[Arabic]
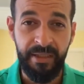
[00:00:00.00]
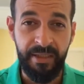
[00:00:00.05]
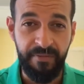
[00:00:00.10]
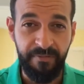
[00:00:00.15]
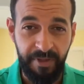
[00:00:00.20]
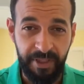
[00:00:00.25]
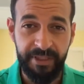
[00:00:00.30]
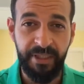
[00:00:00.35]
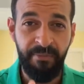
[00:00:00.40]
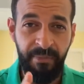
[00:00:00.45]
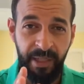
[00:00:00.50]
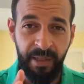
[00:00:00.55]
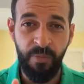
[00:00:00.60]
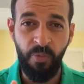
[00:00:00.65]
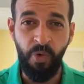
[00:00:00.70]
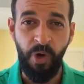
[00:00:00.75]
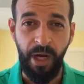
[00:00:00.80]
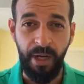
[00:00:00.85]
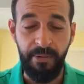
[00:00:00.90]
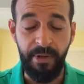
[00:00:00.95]
فضل
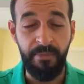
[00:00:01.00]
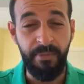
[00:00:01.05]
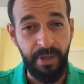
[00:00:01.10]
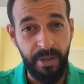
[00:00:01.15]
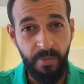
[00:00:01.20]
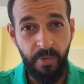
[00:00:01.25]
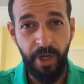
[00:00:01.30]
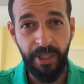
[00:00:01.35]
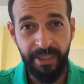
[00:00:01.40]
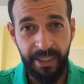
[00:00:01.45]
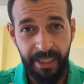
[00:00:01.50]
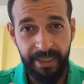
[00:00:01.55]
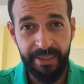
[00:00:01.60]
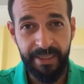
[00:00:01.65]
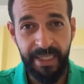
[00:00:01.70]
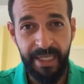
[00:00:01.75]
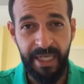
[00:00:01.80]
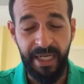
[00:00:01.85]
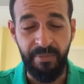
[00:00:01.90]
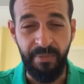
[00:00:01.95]
مجموعه بقى المجموعه دي
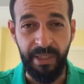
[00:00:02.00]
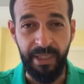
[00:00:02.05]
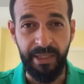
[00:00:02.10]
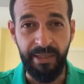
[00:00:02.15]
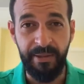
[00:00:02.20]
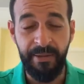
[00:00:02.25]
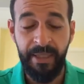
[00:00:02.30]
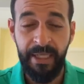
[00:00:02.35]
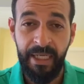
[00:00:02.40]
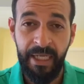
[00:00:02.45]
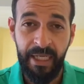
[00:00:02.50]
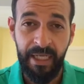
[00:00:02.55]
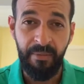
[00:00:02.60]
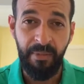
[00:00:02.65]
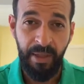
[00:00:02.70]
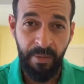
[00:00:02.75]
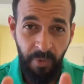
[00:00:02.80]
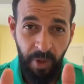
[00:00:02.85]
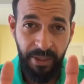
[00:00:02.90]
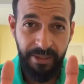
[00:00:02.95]
عندها امل
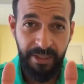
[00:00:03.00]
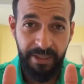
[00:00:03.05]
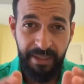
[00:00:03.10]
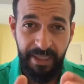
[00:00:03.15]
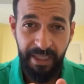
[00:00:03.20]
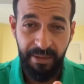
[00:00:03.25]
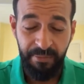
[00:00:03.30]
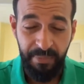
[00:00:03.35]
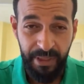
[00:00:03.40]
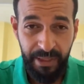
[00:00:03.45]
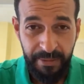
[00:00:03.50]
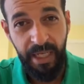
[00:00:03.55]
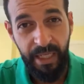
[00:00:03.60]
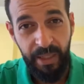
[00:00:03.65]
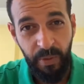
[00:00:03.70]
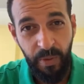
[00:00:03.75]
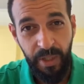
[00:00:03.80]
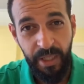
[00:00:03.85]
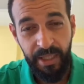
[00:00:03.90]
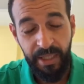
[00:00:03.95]
المجموعه دي تكمل
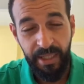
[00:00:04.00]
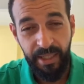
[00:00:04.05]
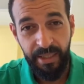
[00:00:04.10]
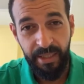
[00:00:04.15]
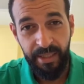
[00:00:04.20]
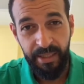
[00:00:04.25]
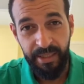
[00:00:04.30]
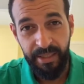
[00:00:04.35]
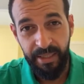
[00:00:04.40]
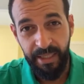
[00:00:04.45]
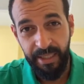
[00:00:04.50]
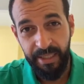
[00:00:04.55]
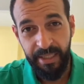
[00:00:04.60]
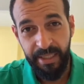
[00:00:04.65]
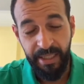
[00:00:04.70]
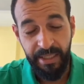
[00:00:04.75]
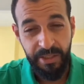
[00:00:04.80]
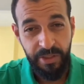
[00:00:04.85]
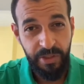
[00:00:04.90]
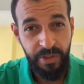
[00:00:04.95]
الواقع اللي احنا
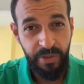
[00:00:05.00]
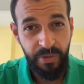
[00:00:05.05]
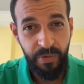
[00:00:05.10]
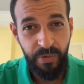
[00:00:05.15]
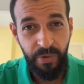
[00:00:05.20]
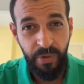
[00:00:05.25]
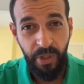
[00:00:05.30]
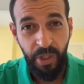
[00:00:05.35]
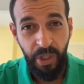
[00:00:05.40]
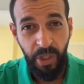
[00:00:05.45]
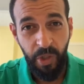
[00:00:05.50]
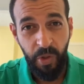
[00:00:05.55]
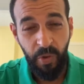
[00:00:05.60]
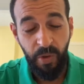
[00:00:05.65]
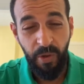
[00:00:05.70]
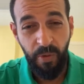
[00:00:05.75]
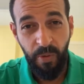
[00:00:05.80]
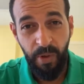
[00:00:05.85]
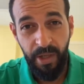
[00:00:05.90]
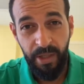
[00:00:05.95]
عايشينه
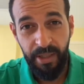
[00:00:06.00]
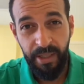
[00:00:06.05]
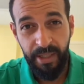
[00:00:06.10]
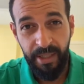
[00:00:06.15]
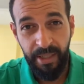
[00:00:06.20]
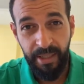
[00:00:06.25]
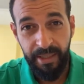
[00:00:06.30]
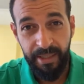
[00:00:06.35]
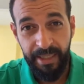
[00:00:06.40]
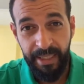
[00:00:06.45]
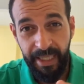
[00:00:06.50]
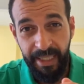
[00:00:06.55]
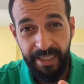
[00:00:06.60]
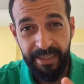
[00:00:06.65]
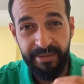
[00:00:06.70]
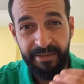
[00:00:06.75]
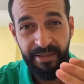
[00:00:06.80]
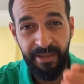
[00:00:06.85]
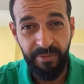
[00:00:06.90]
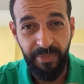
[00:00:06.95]
هو واقع لا
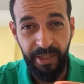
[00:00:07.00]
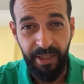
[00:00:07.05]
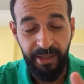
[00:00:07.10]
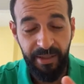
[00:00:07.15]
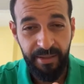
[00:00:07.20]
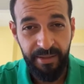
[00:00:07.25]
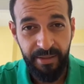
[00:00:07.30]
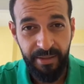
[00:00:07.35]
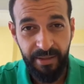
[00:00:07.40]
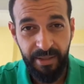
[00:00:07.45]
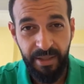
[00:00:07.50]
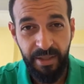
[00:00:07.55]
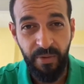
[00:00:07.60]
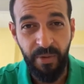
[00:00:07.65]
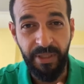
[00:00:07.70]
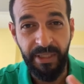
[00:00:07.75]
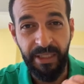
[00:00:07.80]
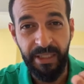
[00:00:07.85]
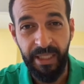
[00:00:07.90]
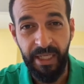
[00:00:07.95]
يتبع
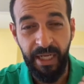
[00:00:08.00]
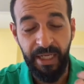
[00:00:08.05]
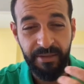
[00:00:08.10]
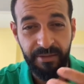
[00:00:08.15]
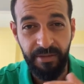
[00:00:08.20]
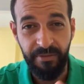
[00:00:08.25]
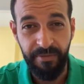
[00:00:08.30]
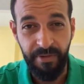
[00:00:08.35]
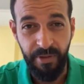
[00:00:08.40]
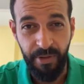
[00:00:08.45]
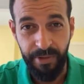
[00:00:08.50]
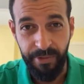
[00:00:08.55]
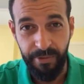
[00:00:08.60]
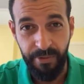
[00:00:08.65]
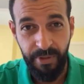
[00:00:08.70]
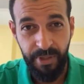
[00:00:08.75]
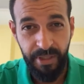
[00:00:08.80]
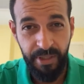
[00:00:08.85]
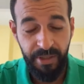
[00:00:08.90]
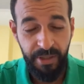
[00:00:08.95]
قوانين العاطفه
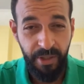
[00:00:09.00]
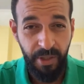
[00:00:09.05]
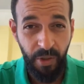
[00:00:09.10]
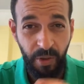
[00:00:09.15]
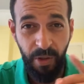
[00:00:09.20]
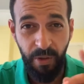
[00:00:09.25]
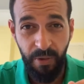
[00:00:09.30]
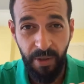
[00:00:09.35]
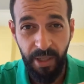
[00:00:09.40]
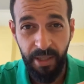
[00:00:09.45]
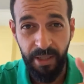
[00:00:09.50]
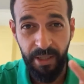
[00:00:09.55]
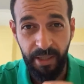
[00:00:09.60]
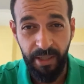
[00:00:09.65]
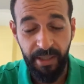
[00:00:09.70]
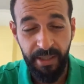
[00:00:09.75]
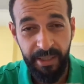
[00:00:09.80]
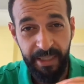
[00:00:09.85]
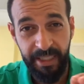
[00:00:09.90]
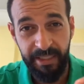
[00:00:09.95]
والروح هو واقع
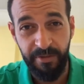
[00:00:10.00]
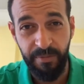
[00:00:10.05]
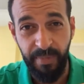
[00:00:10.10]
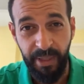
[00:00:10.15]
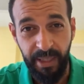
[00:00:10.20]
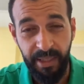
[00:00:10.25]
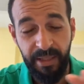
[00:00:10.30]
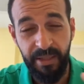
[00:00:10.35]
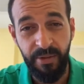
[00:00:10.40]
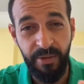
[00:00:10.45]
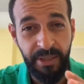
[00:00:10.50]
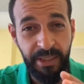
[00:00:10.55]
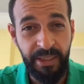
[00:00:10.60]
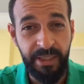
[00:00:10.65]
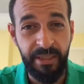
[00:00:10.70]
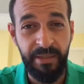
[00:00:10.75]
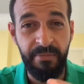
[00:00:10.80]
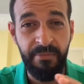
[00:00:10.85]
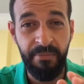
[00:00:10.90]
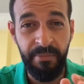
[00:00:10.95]
يتبع قوانين
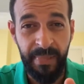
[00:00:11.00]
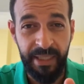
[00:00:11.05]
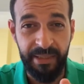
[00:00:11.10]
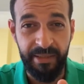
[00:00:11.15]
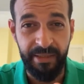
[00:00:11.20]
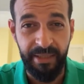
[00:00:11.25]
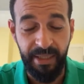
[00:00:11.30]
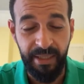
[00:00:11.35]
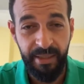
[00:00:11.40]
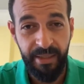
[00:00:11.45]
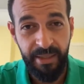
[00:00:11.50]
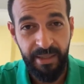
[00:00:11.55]
الماده